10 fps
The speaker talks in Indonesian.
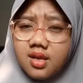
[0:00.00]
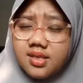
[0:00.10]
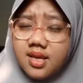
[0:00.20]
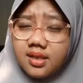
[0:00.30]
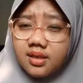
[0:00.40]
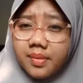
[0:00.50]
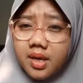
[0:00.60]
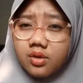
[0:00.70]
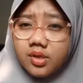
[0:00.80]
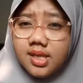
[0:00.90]
Jainab
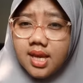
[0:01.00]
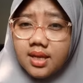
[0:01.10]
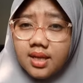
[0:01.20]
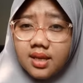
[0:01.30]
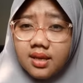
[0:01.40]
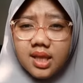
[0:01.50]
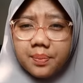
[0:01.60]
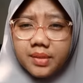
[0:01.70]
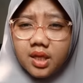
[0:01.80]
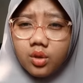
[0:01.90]
Al-Ghazali
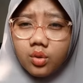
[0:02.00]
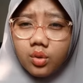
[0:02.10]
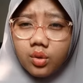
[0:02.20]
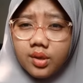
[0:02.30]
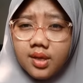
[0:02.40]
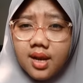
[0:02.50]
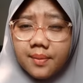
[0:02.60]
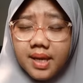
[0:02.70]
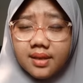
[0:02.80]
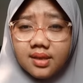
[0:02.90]
tetap teguh
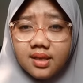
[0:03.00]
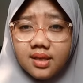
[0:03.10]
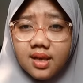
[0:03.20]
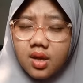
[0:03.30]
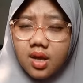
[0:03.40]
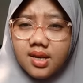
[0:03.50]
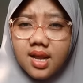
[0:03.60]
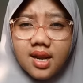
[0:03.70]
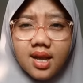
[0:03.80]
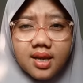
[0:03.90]
dalam hatinya
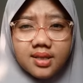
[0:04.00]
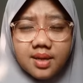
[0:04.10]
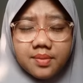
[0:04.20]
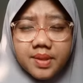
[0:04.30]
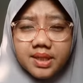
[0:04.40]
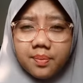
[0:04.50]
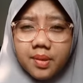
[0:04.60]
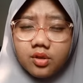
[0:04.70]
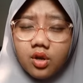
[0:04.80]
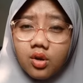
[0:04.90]
dan hanya meminta
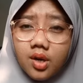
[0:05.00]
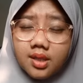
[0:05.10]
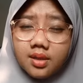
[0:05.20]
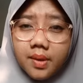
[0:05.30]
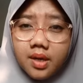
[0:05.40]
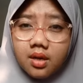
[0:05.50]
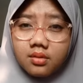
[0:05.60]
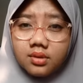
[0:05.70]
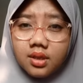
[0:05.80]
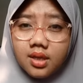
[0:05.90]
pertolongan kepada
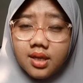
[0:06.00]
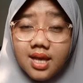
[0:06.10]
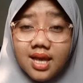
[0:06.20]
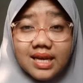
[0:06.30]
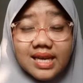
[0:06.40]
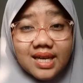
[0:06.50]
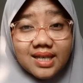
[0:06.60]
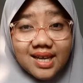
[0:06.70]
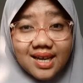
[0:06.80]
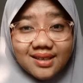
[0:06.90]
Allah.
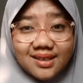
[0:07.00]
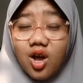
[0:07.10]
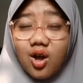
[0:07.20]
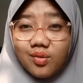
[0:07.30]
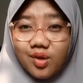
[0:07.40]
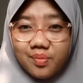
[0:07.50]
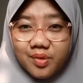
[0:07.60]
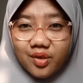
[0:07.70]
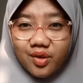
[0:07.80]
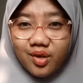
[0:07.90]
Dan lihat Allah
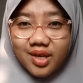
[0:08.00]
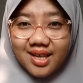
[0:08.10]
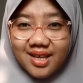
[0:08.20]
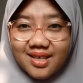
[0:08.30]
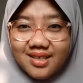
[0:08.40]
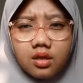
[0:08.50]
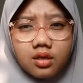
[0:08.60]
menolongnya.